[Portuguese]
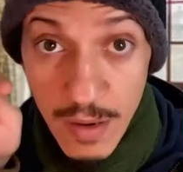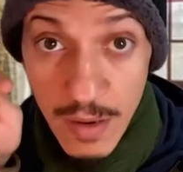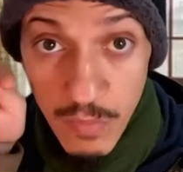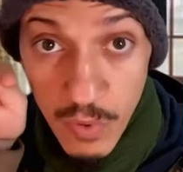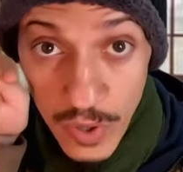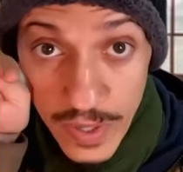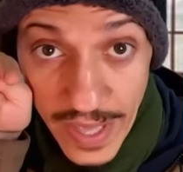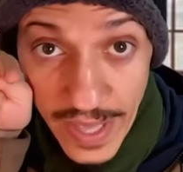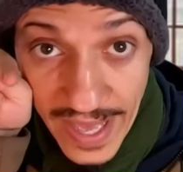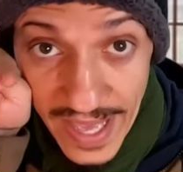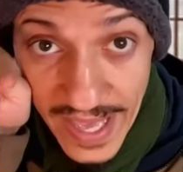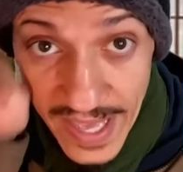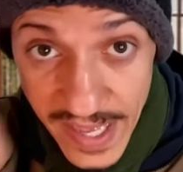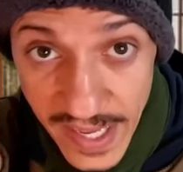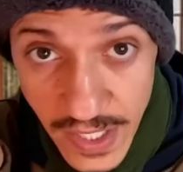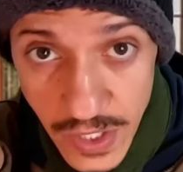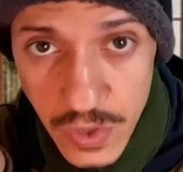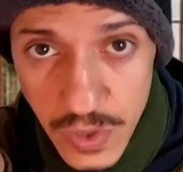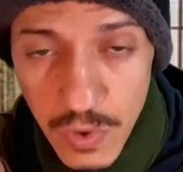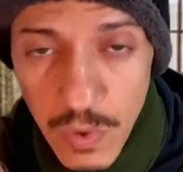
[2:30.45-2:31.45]
Porque
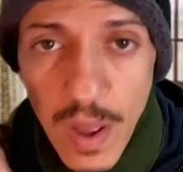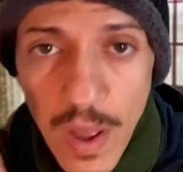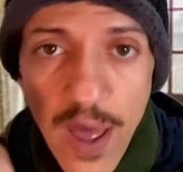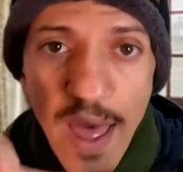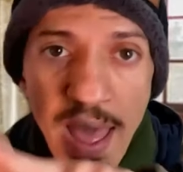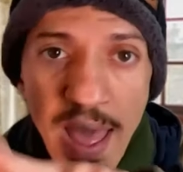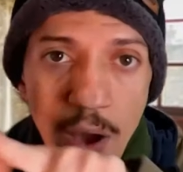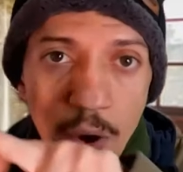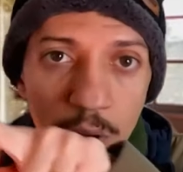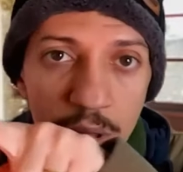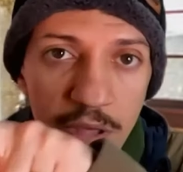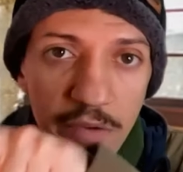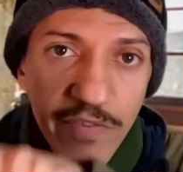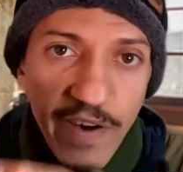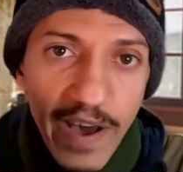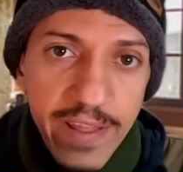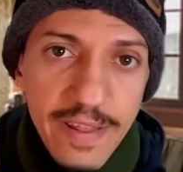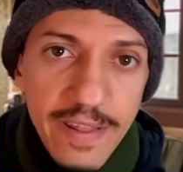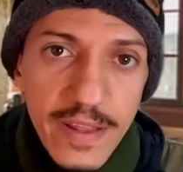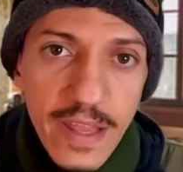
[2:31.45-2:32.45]
isso é o que
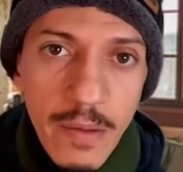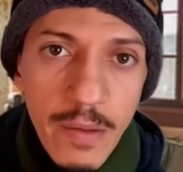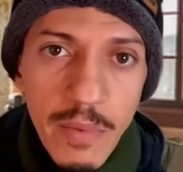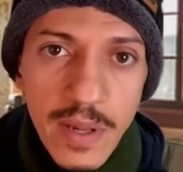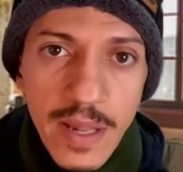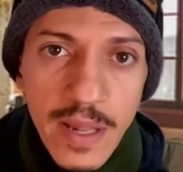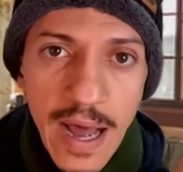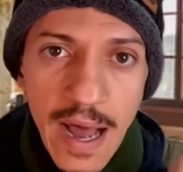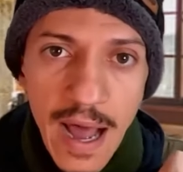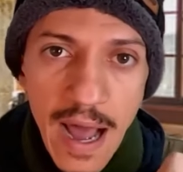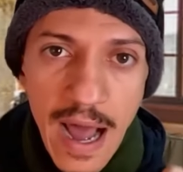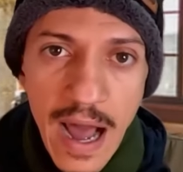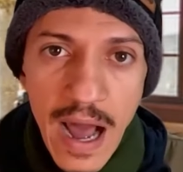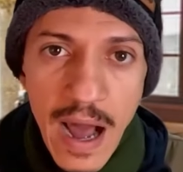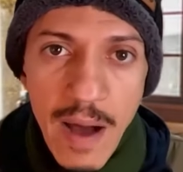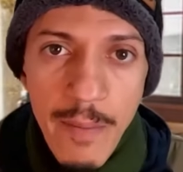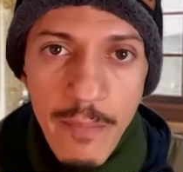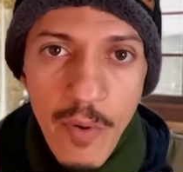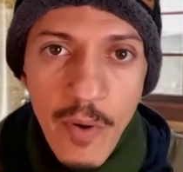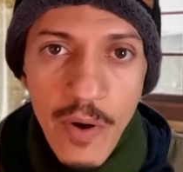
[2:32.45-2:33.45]
vai determinar
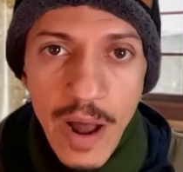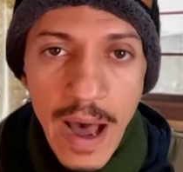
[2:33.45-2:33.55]
a,